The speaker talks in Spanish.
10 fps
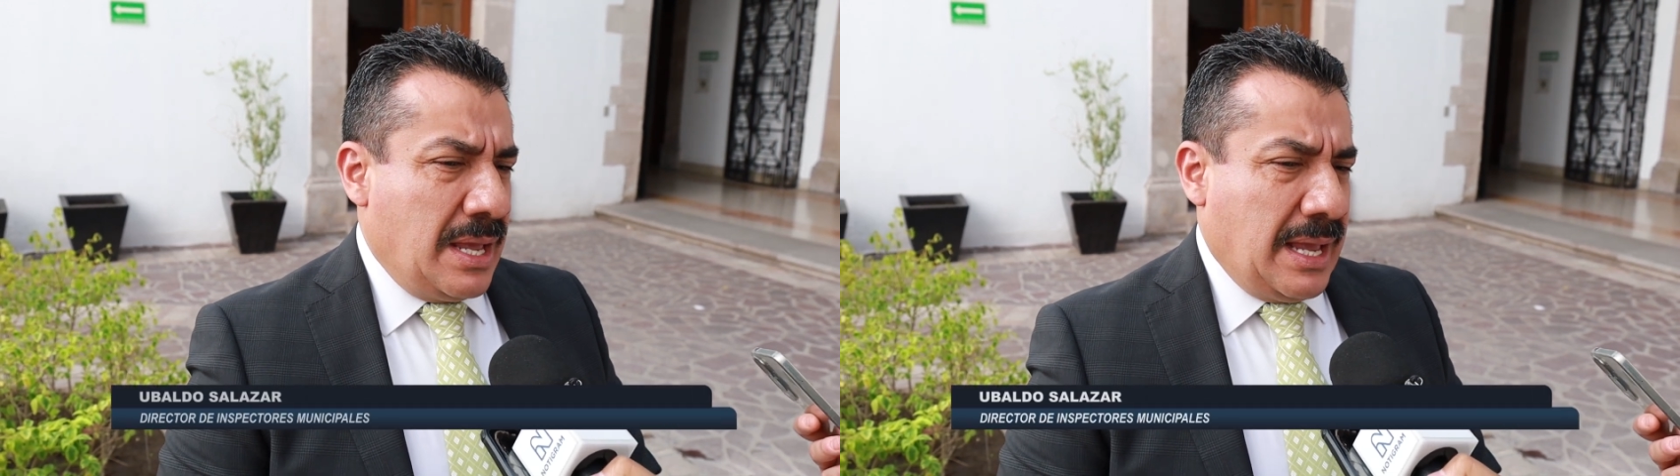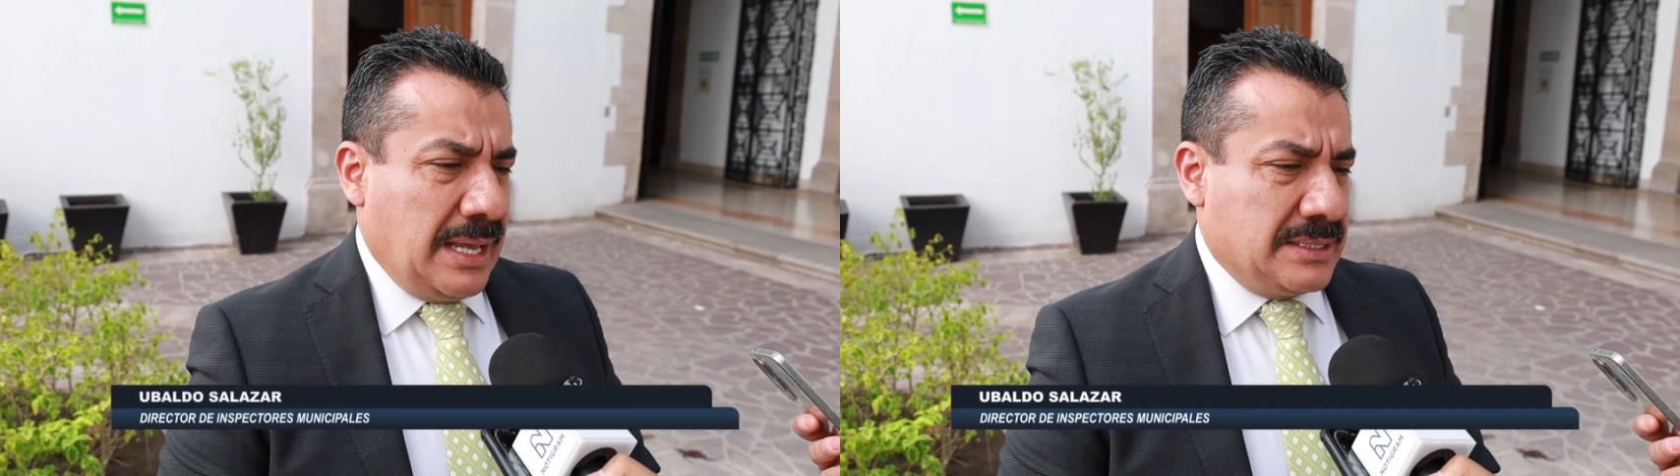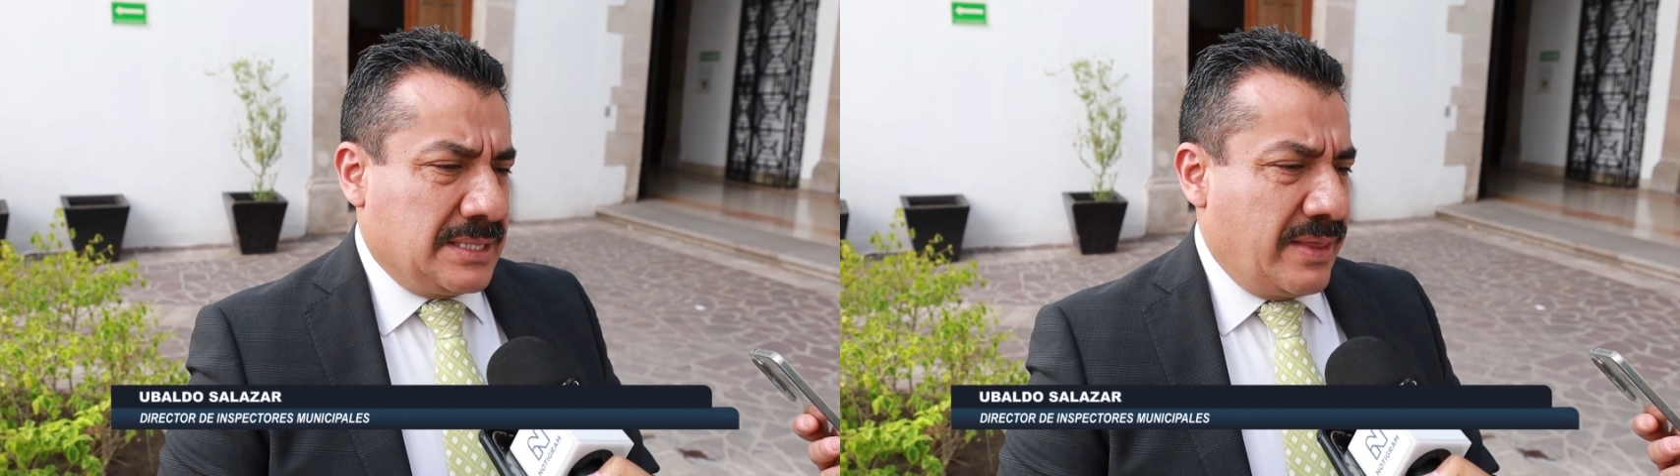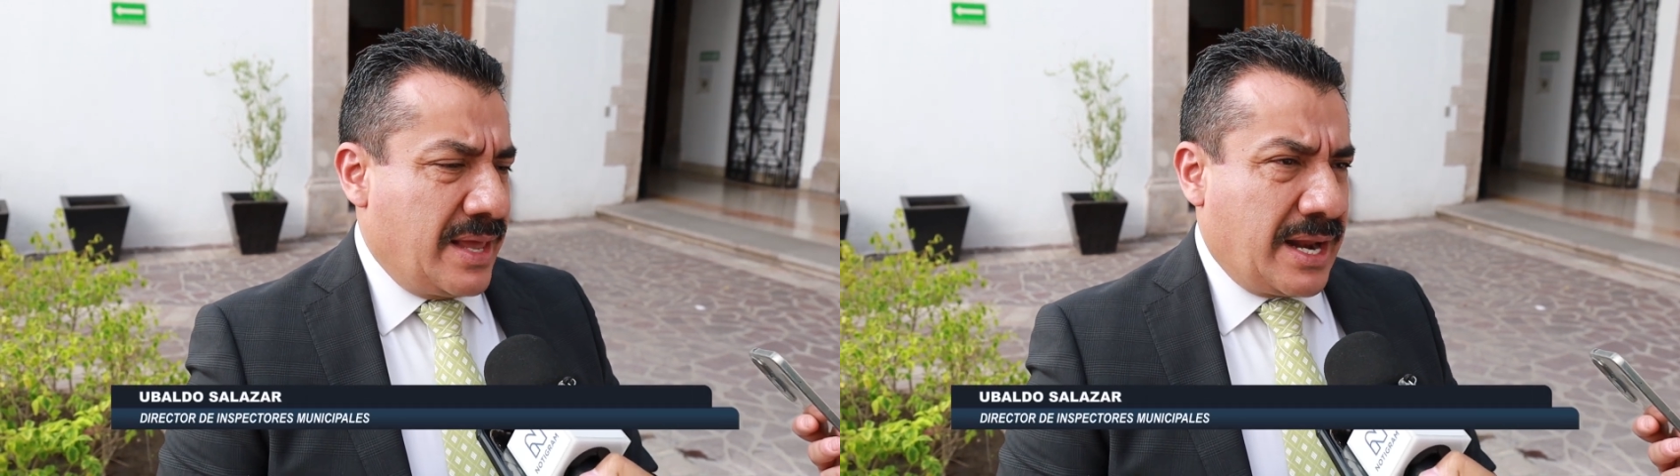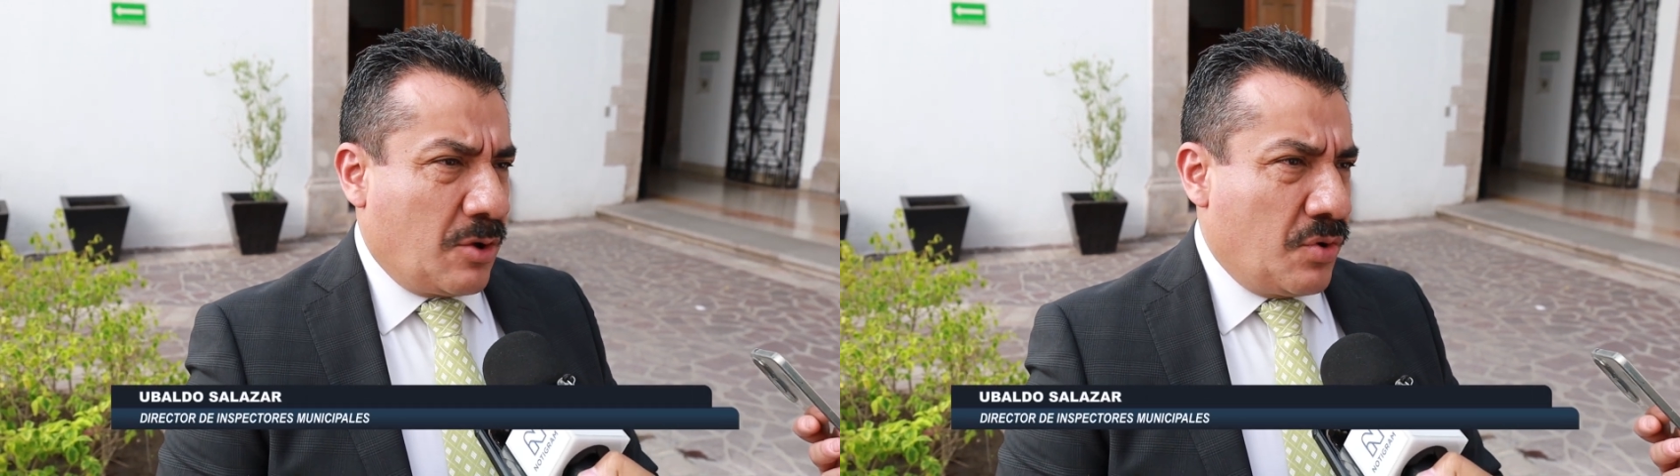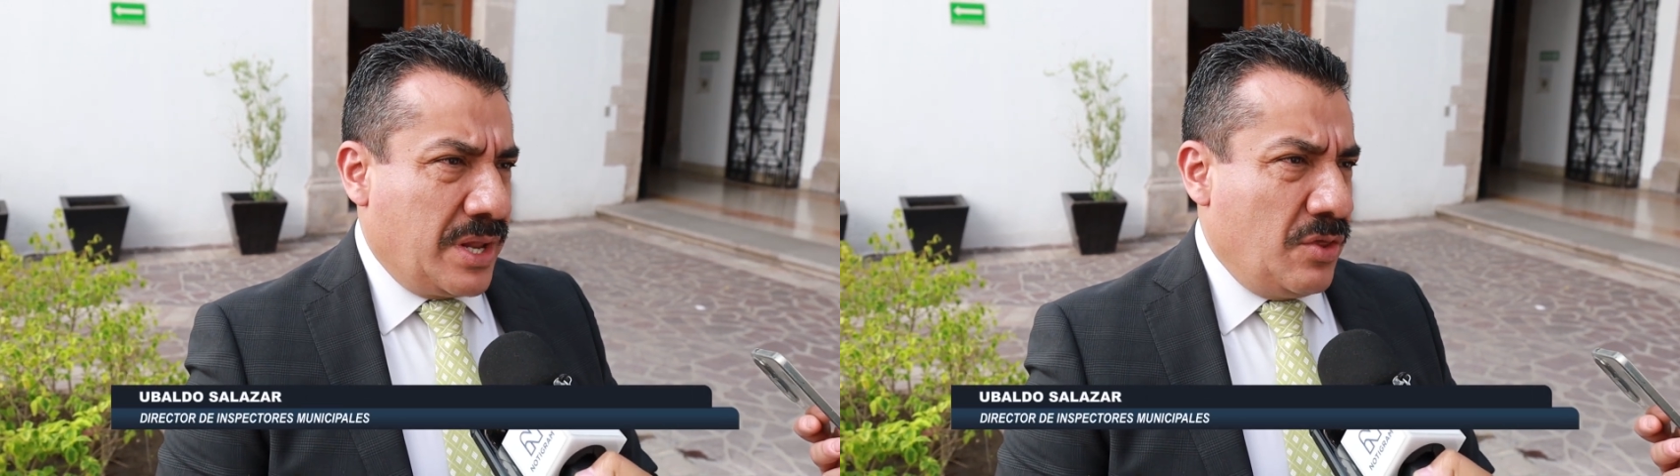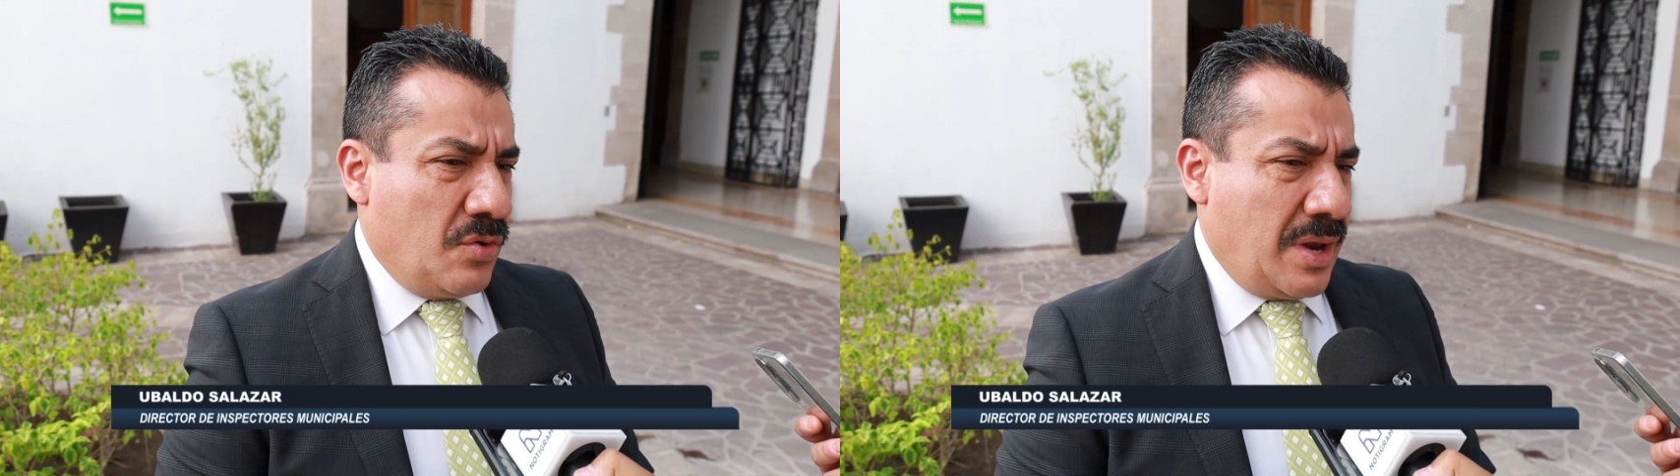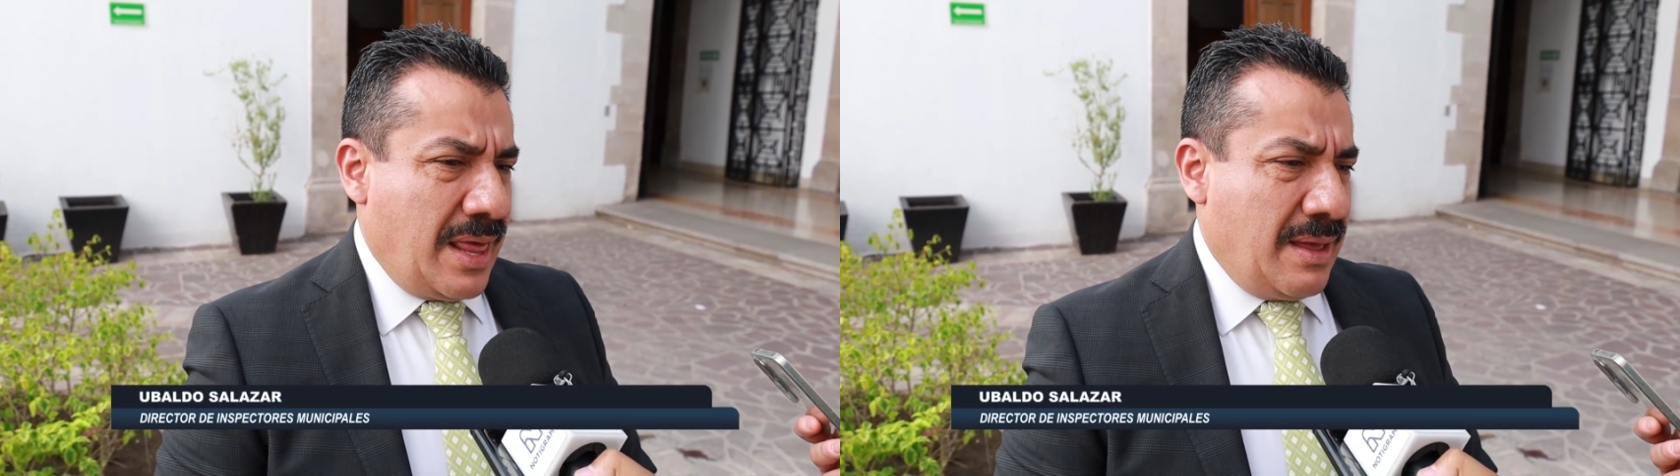este, de
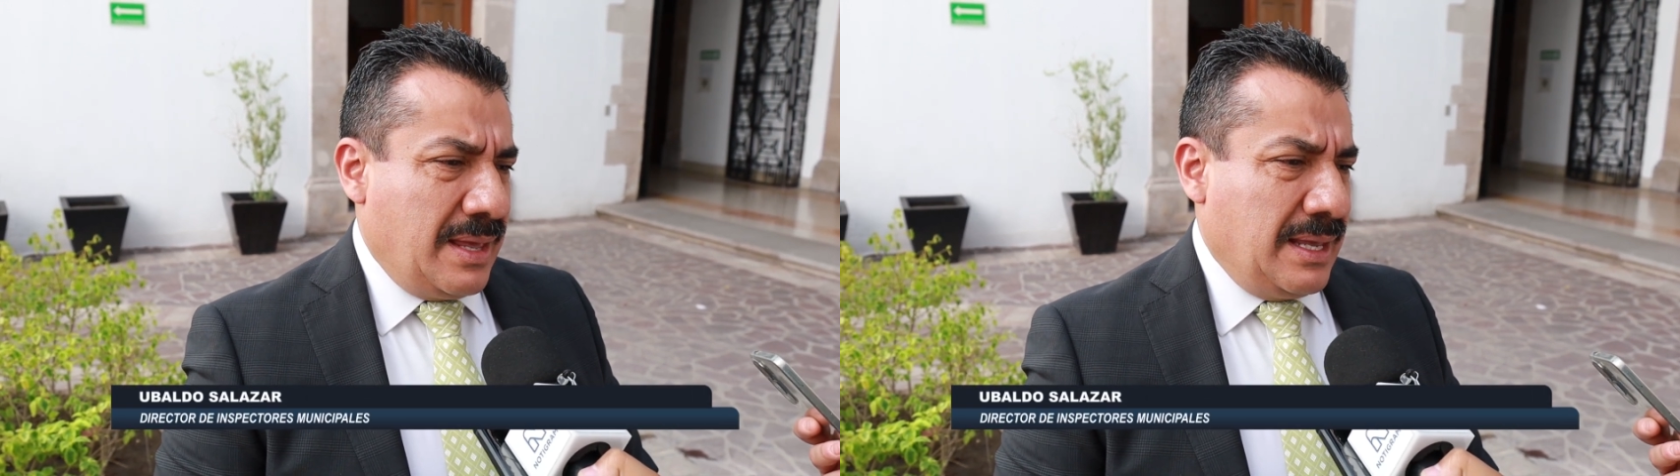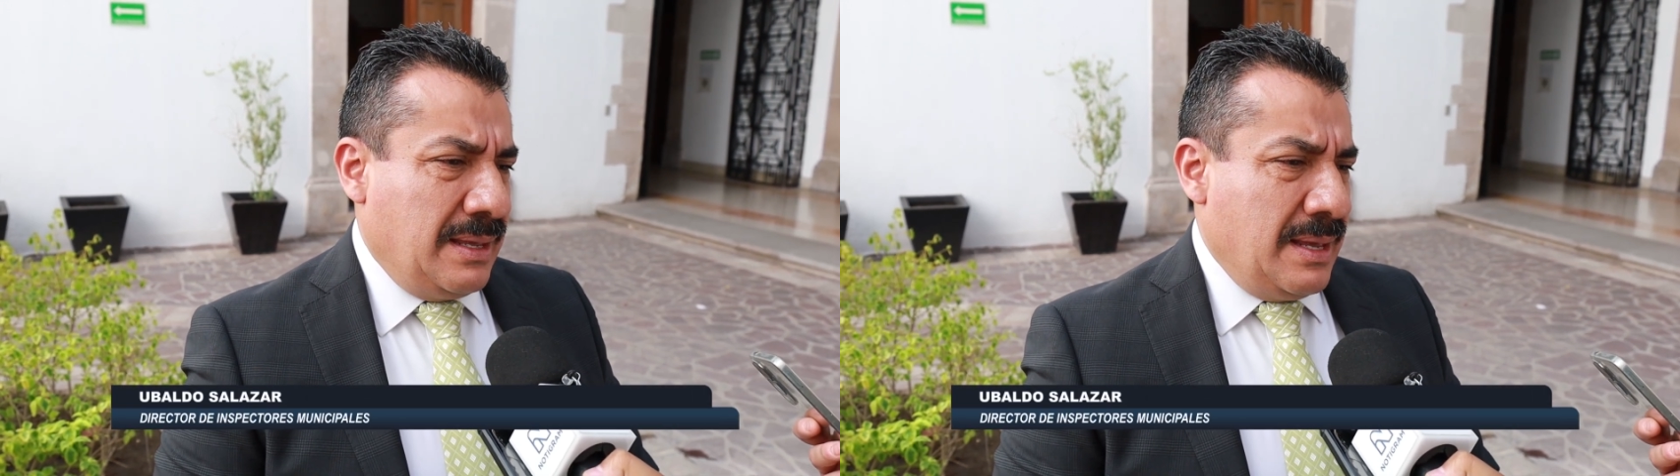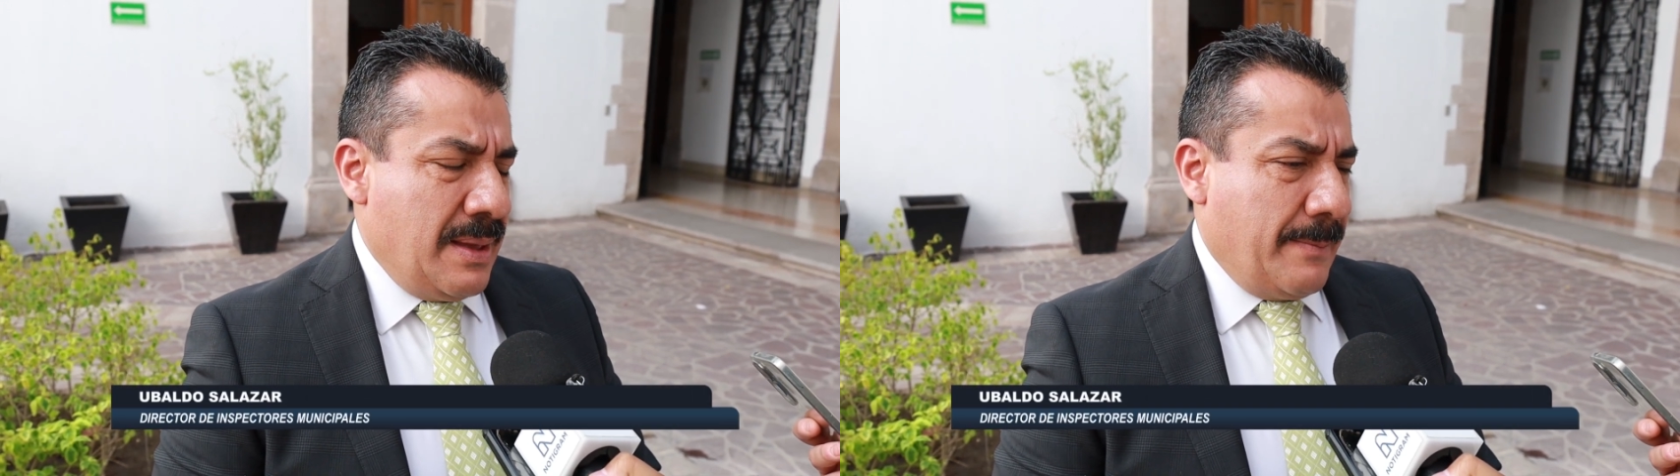recorrido, nada, eh,